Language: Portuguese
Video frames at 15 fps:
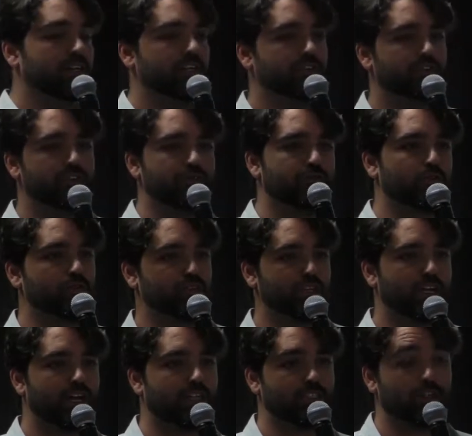enfim, fluxo de
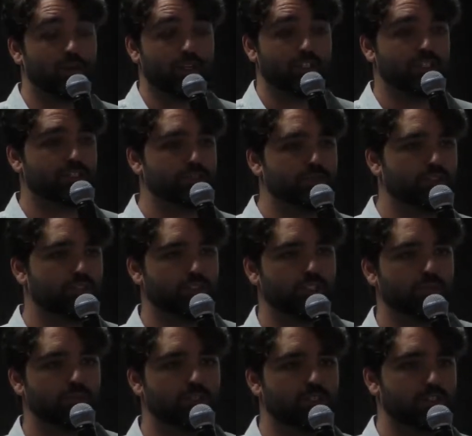caixa e tal, e a gente não
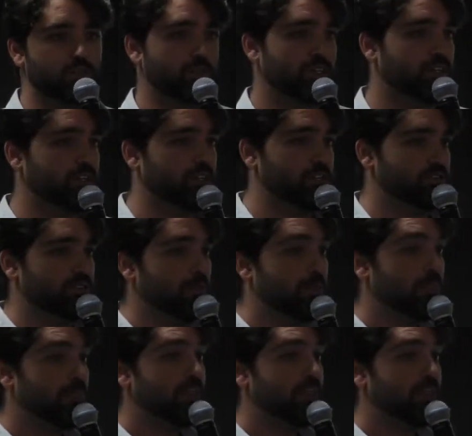tinha muito essa experiência.